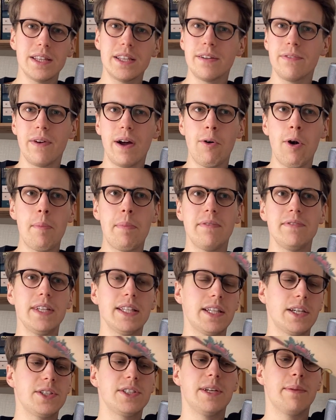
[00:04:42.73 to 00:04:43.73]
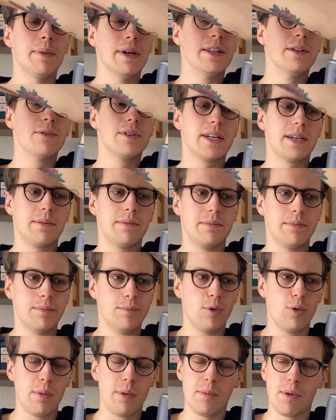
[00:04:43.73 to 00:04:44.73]
trwałe pewnie też nie będą, tak
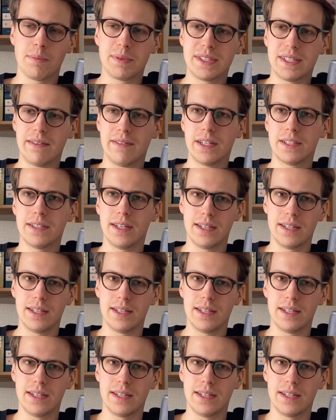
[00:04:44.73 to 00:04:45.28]
mógłbym obstawiać,